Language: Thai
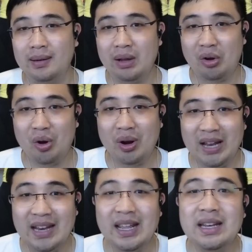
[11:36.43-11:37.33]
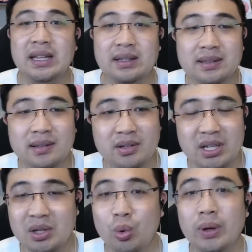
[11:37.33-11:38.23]
แล้วก็เล่นได้ดีขึ้น จริง
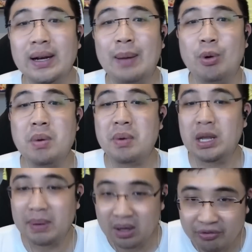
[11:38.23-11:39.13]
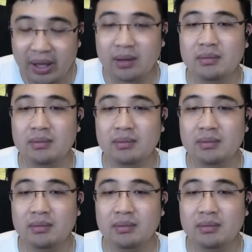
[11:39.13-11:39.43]
อยู่นะครับ ว่ามันไม่ได้เพอร์เฟก